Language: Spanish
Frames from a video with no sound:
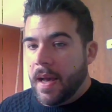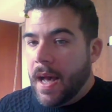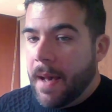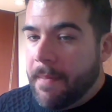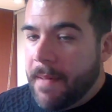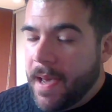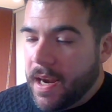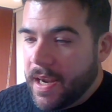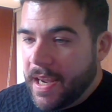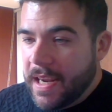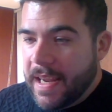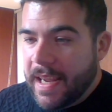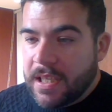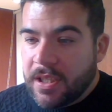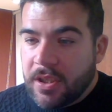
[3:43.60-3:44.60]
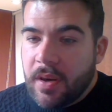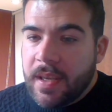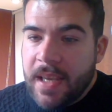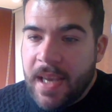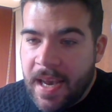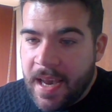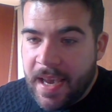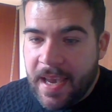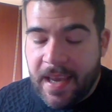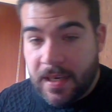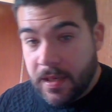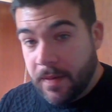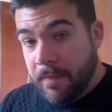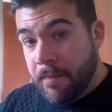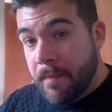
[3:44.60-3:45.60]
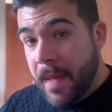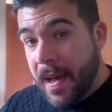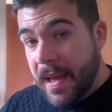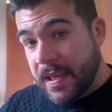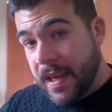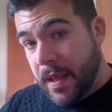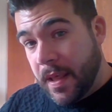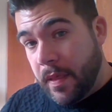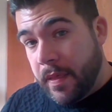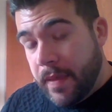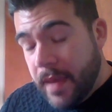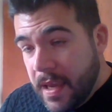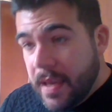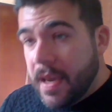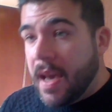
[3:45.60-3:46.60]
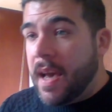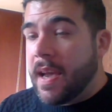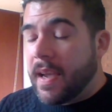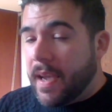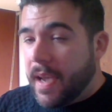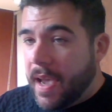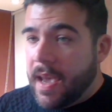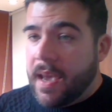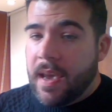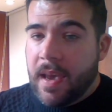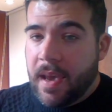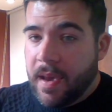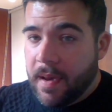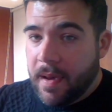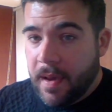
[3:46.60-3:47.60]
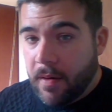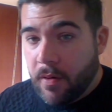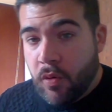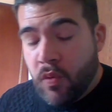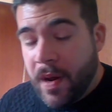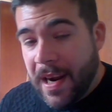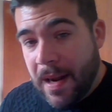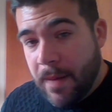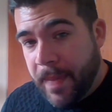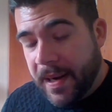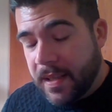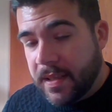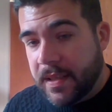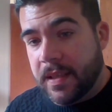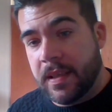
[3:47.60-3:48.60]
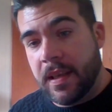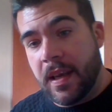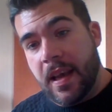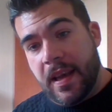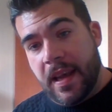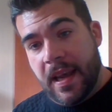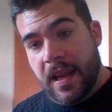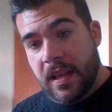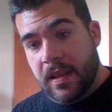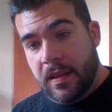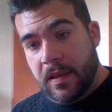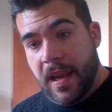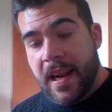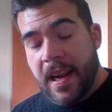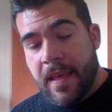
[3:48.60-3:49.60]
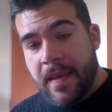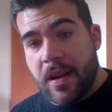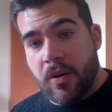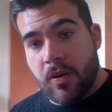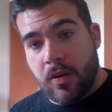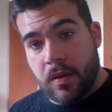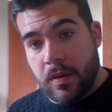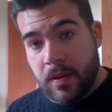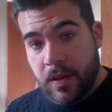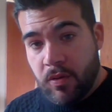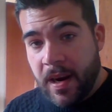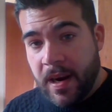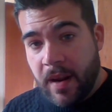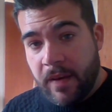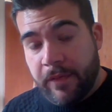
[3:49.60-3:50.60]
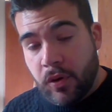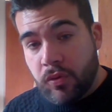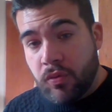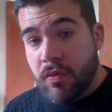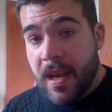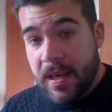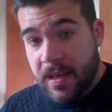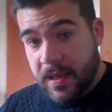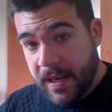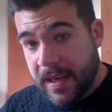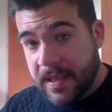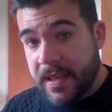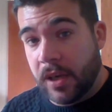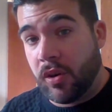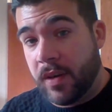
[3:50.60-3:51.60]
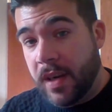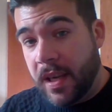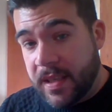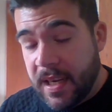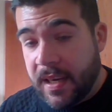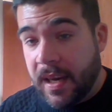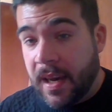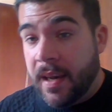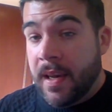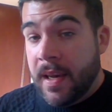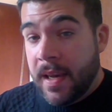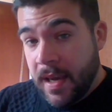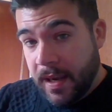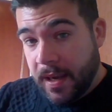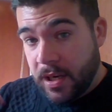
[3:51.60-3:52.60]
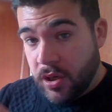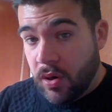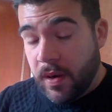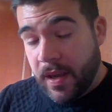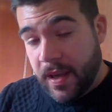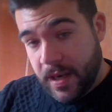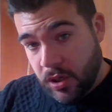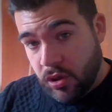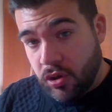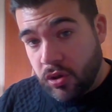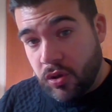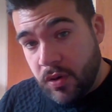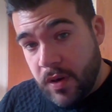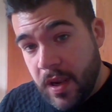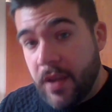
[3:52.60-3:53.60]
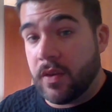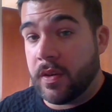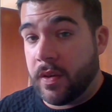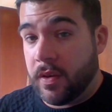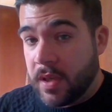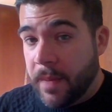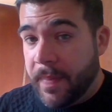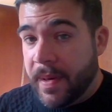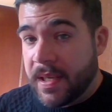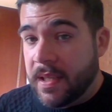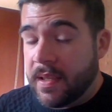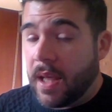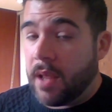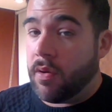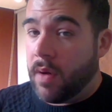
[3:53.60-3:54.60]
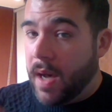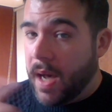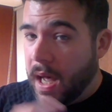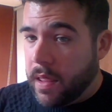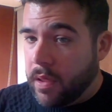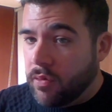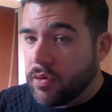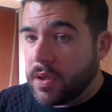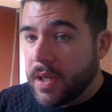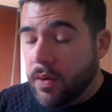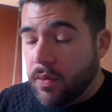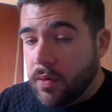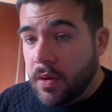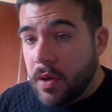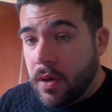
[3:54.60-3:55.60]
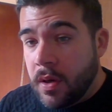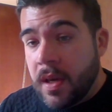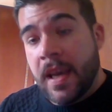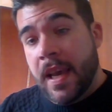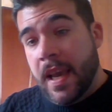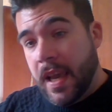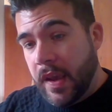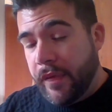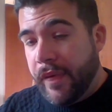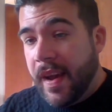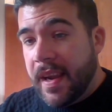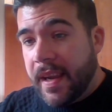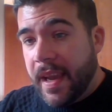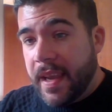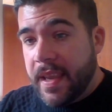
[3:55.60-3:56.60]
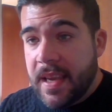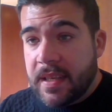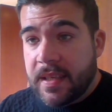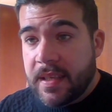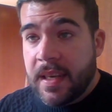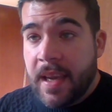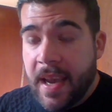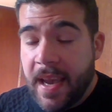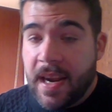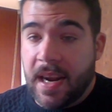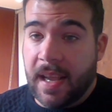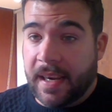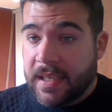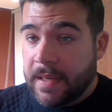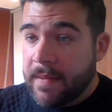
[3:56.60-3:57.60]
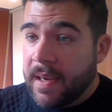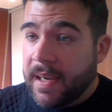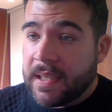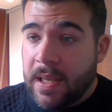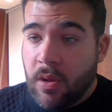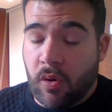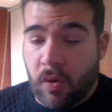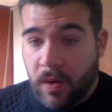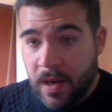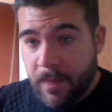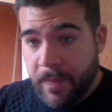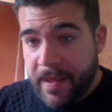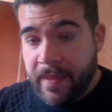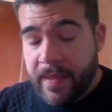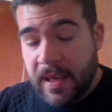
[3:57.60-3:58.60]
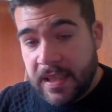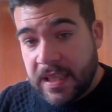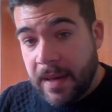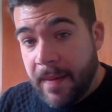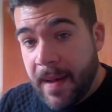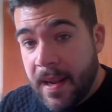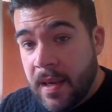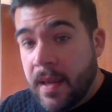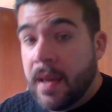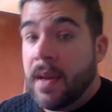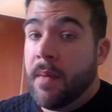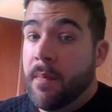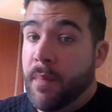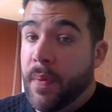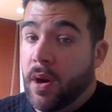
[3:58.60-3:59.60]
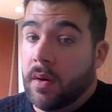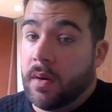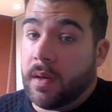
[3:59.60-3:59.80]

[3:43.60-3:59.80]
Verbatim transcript: A ver, y la historia es más sencilla que eh, jugar al parchís. El heredero de una gran fortuna se casa con la chica, que son estos dos niños que os he presentado hace un segundo, y Fanke Jensen era la que se había casado con el padre del chaval, pero